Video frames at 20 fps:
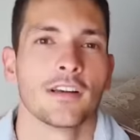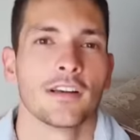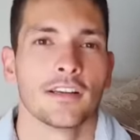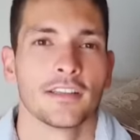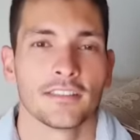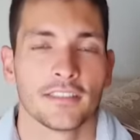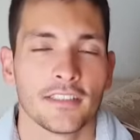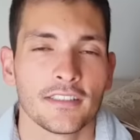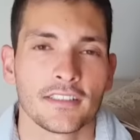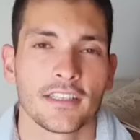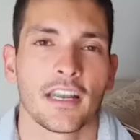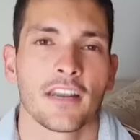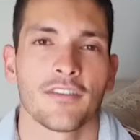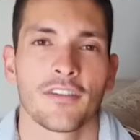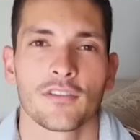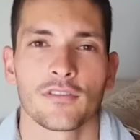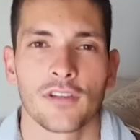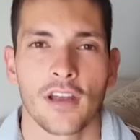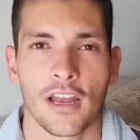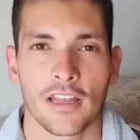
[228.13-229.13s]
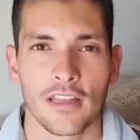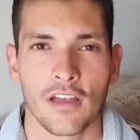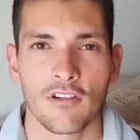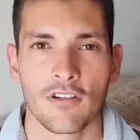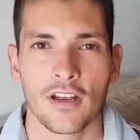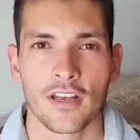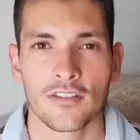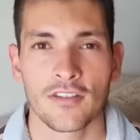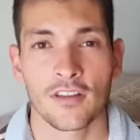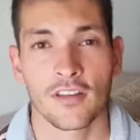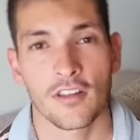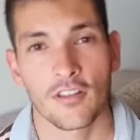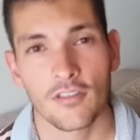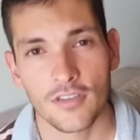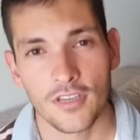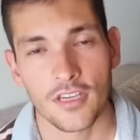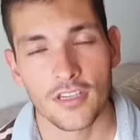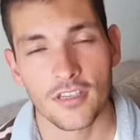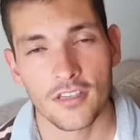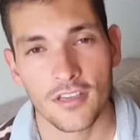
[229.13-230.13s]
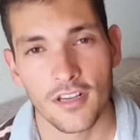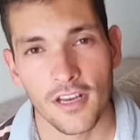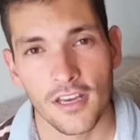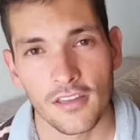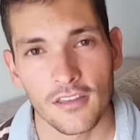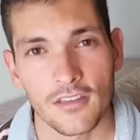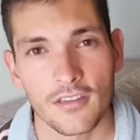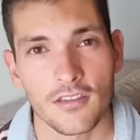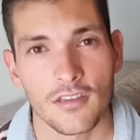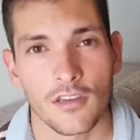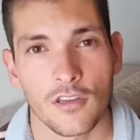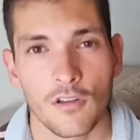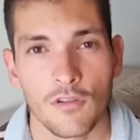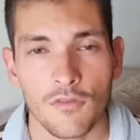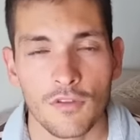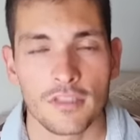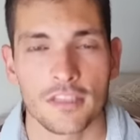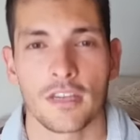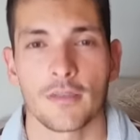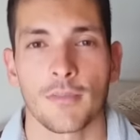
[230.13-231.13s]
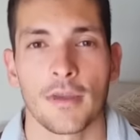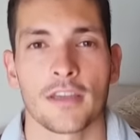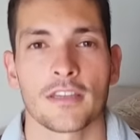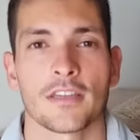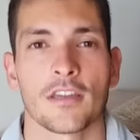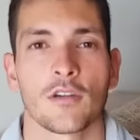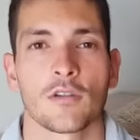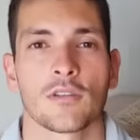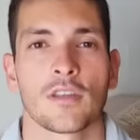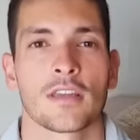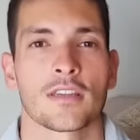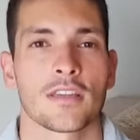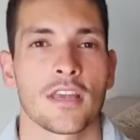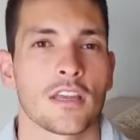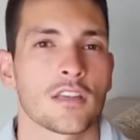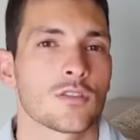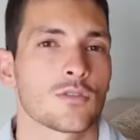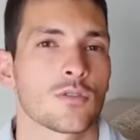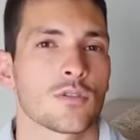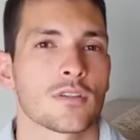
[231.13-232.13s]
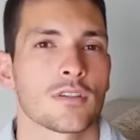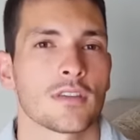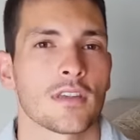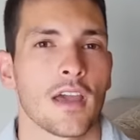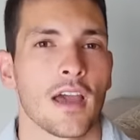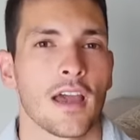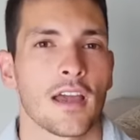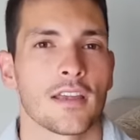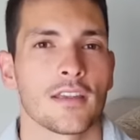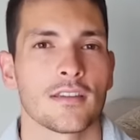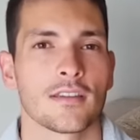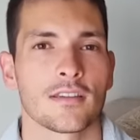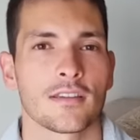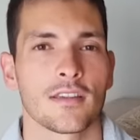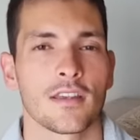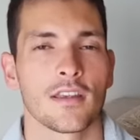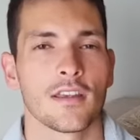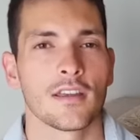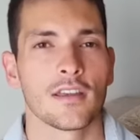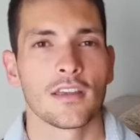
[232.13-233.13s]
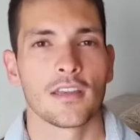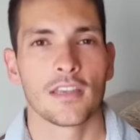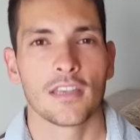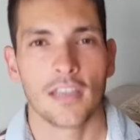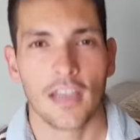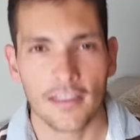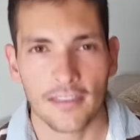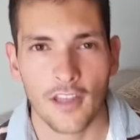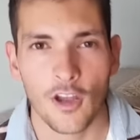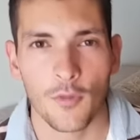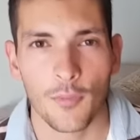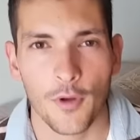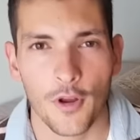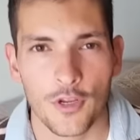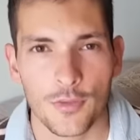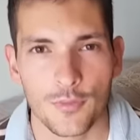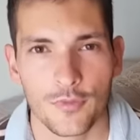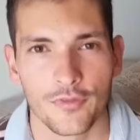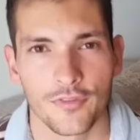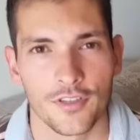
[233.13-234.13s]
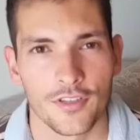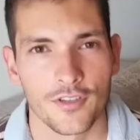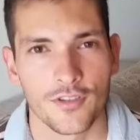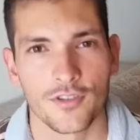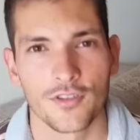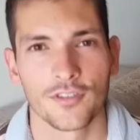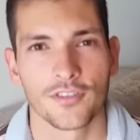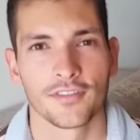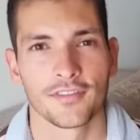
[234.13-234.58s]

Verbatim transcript: Se inscrever no canal caso ainda não seja inscrito. Seguir o Você Mais Rico nas redes sociais. E até o próximo vídeo.